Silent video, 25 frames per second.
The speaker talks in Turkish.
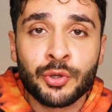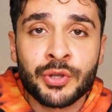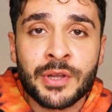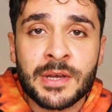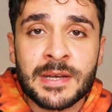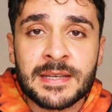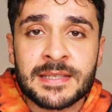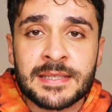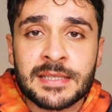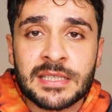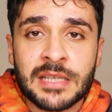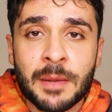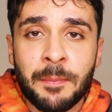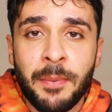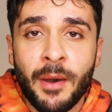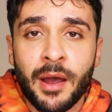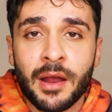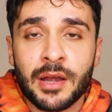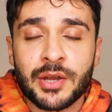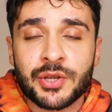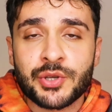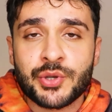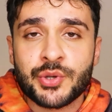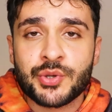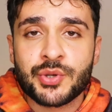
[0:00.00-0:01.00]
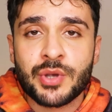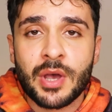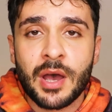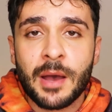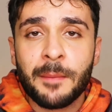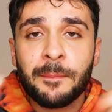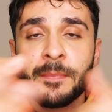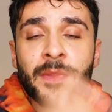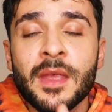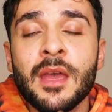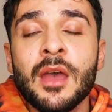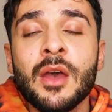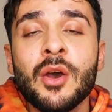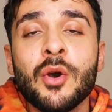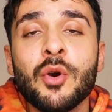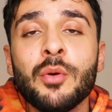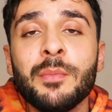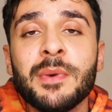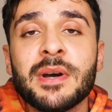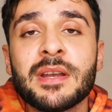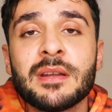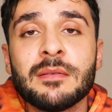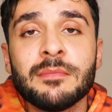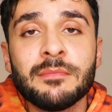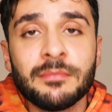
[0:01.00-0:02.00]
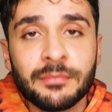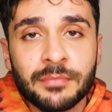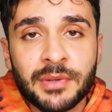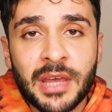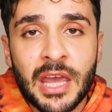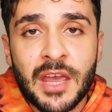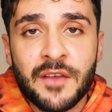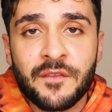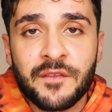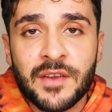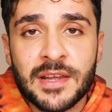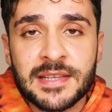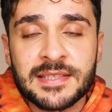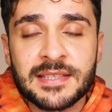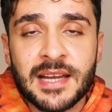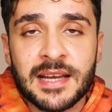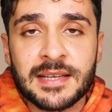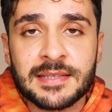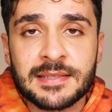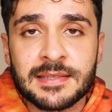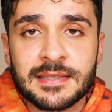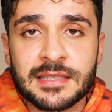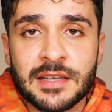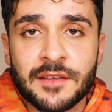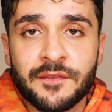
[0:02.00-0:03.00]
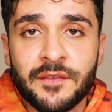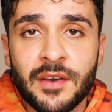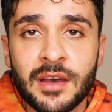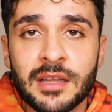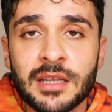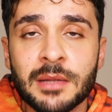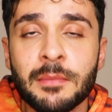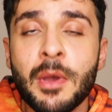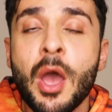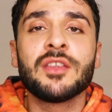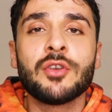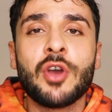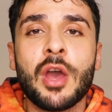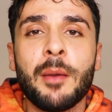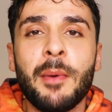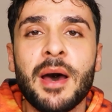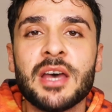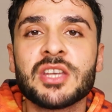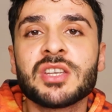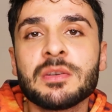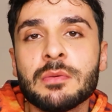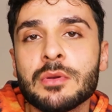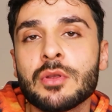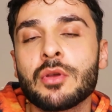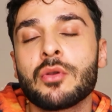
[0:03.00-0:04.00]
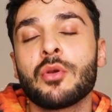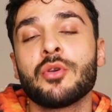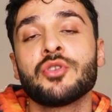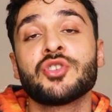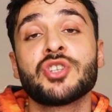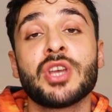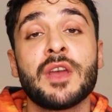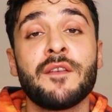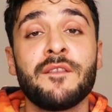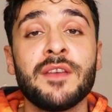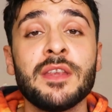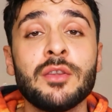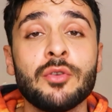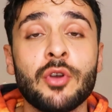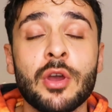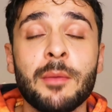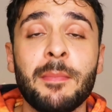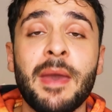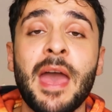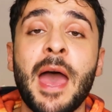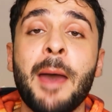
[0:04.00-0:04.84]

bunları size paylaşacağım. Umarım keyifle izlersiniz efendim. Videoya başlamadan önce videoyu